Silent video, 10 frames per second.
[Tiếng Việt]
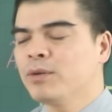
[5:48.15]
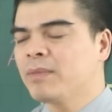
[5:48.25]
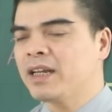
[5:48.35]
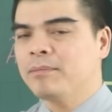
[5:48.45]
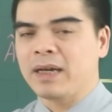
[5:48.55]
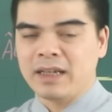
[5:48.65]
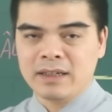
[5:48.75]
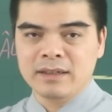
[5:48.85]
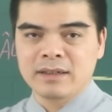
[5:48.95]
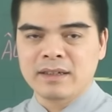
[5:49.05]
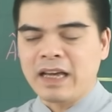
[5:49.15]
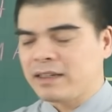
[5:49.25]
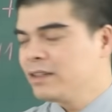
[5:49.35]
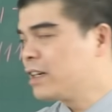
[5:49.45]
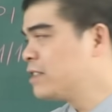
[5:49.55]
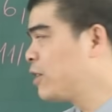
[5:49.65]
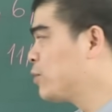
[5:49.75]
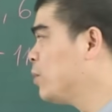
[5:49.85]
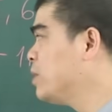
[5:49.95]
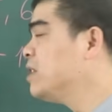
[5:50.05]
buôn may bán đắt, đạt được cái
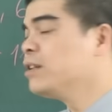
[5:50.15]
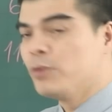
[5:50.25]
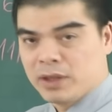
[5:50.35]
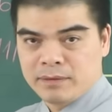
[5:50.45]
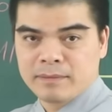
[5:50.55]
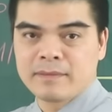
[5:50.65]
doanh thu như ý muốn.